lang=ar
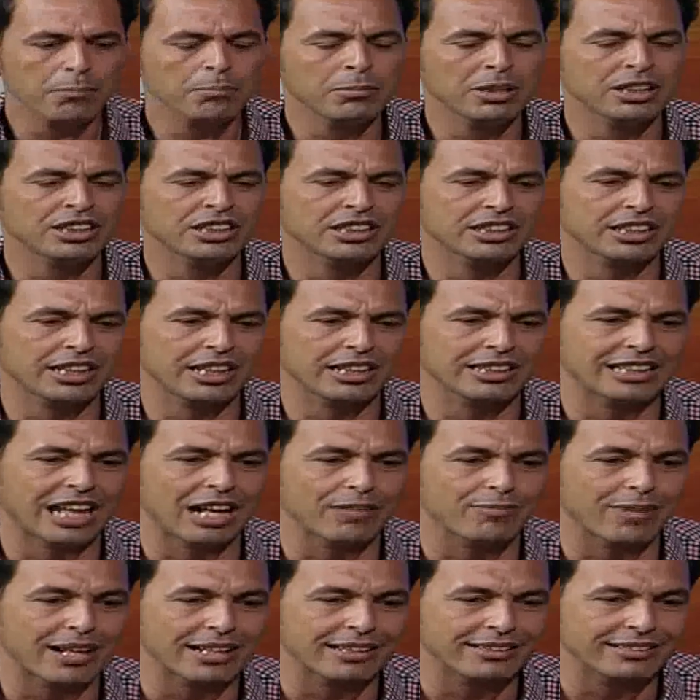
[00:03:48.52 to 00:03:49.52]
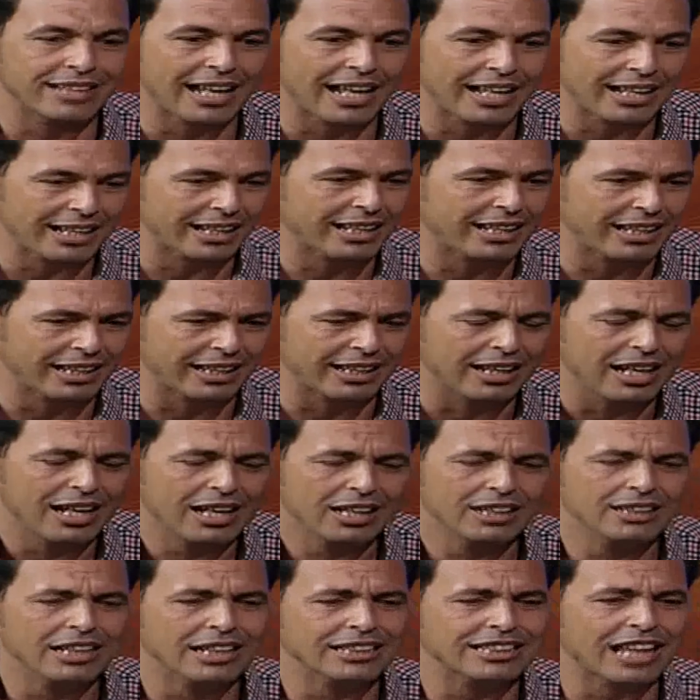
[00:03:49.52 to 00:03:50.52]
مش كده ولا ايه
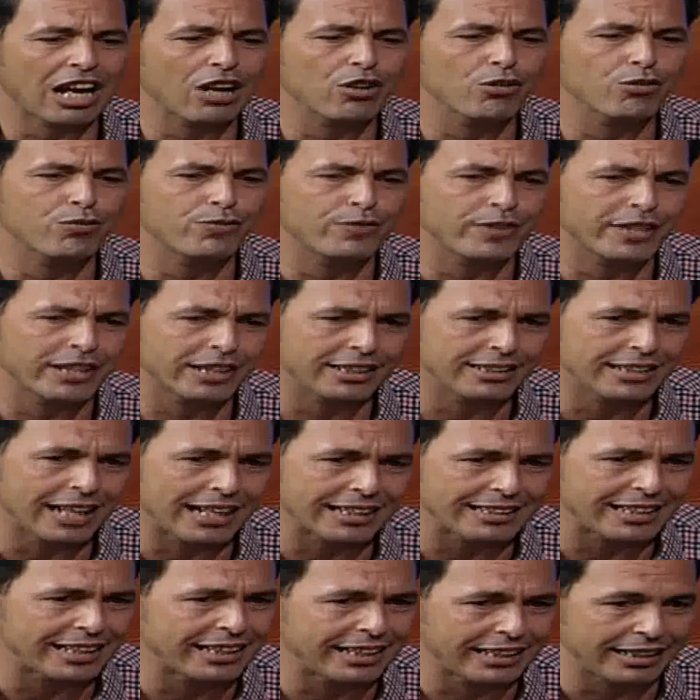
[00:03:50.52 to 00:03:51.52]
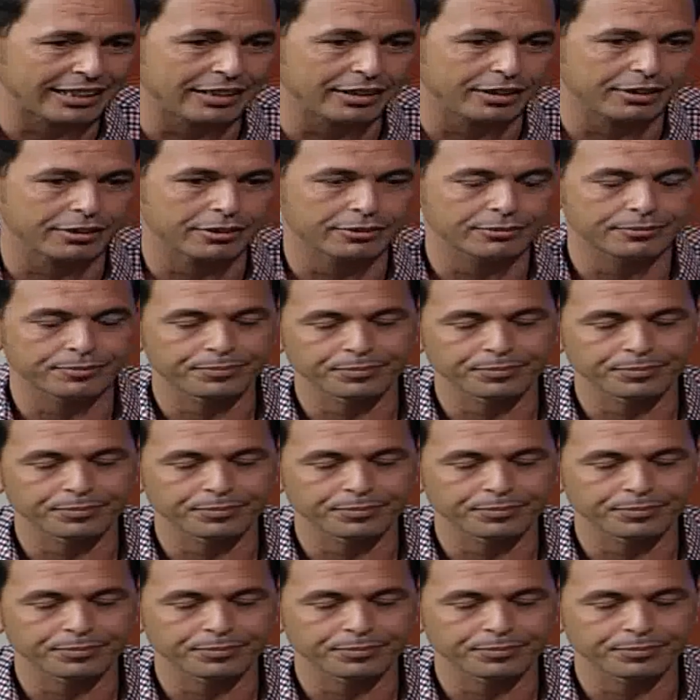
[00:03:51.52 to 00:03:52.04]
يا توفيق يا دقن